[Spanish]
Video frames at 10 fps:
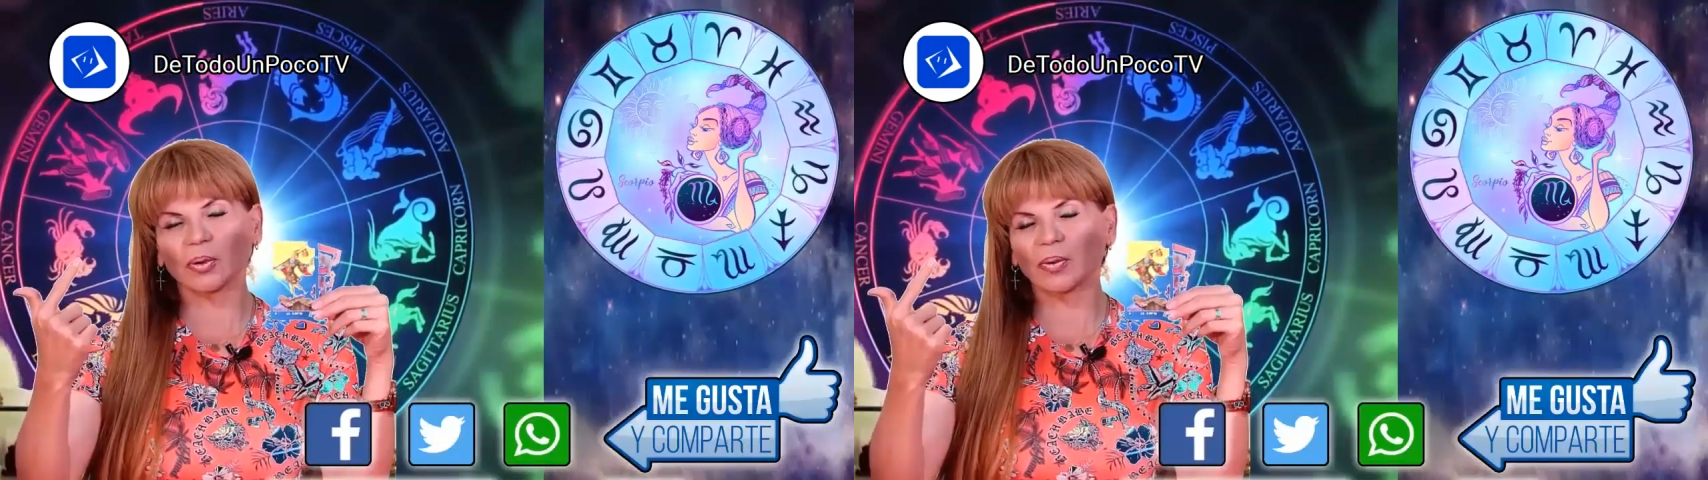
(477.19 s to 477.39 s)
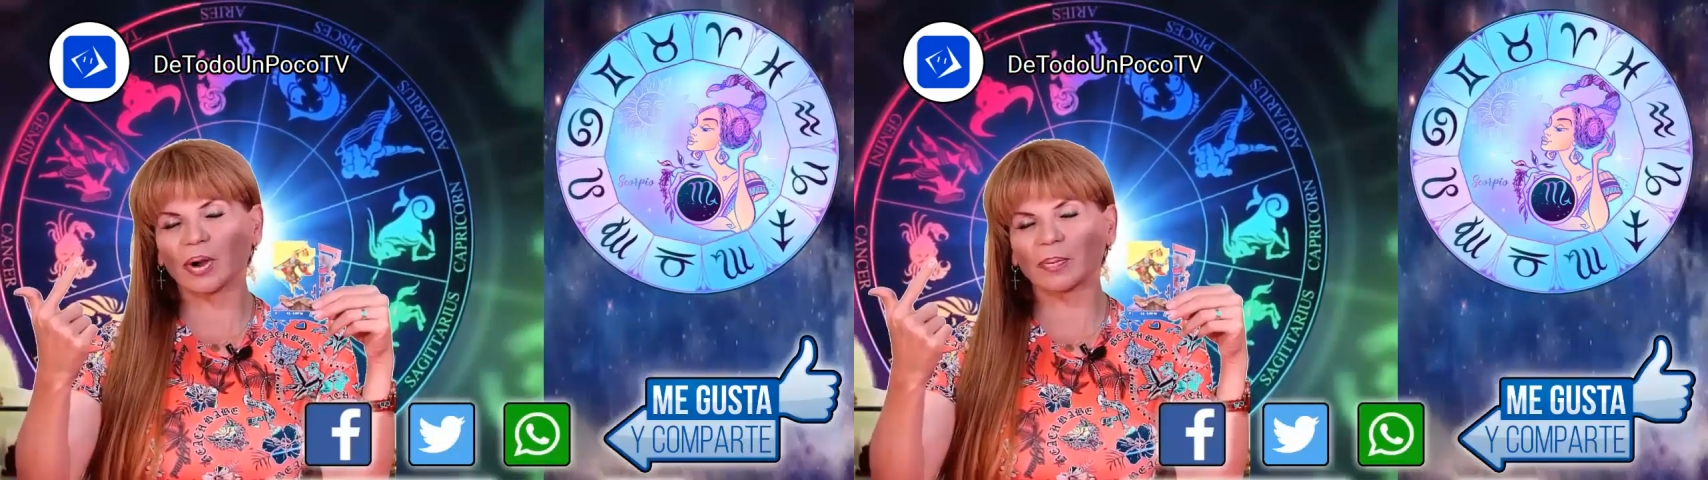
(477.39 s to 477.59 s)

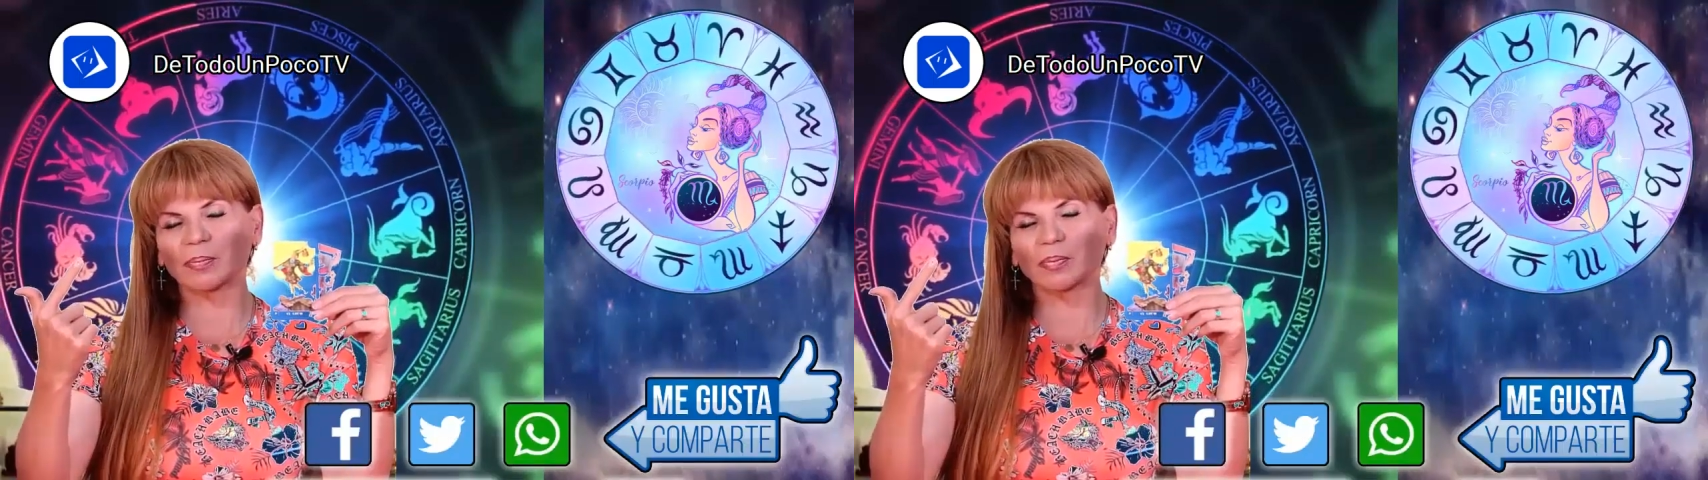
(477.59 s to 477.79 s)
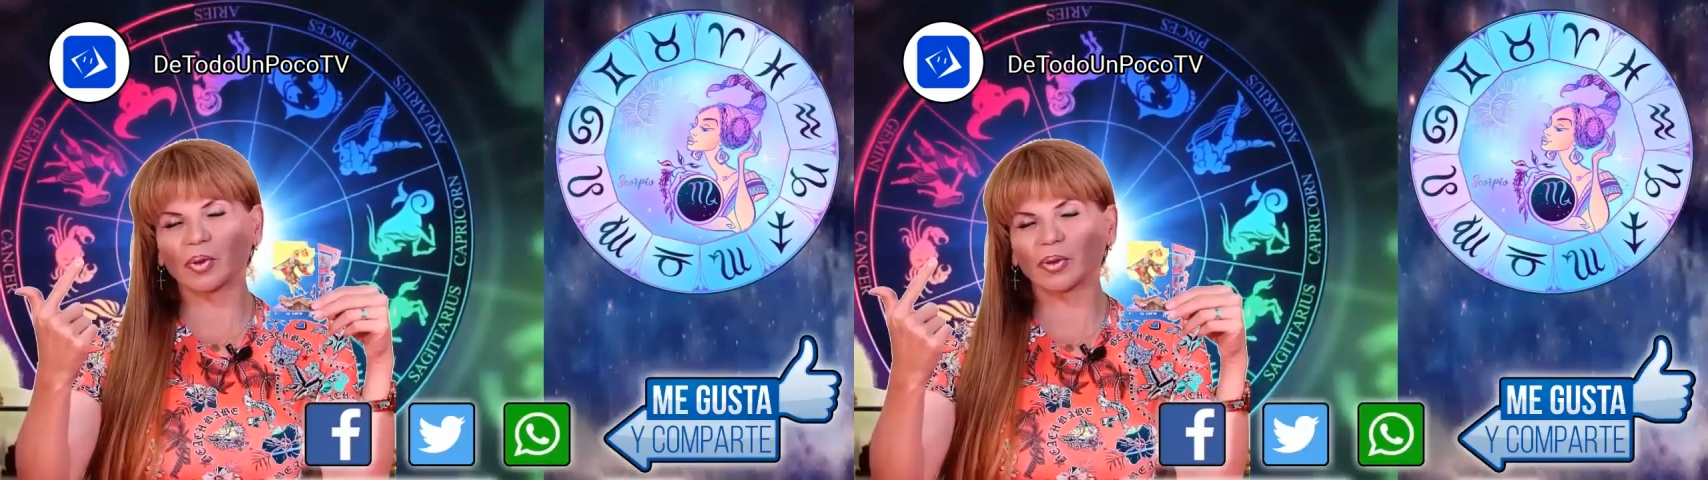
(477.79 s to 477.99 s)
Escorpio.